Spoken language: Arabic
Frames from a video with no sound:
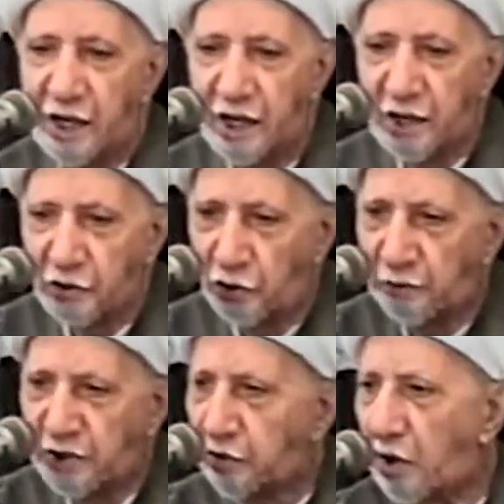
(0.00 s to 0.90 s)
اللي
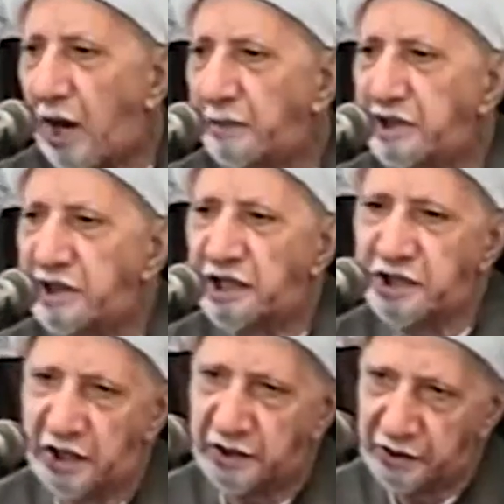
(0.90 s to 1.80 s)
يروح بالتراب
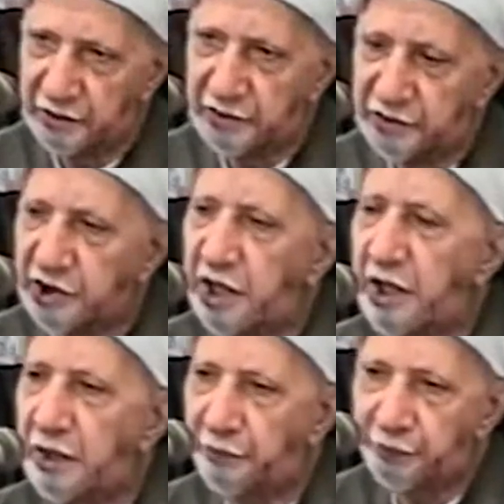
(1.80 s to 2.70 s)
الجسد
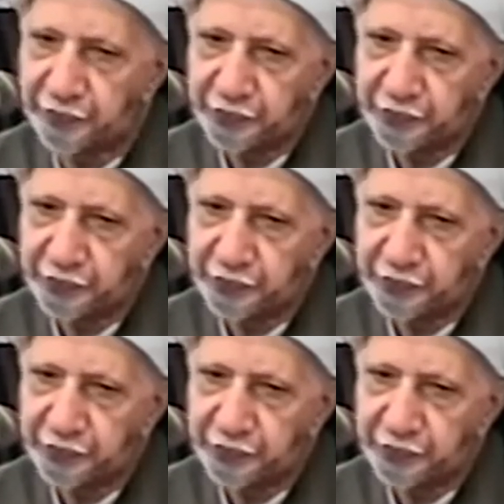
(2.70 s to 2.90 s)
زين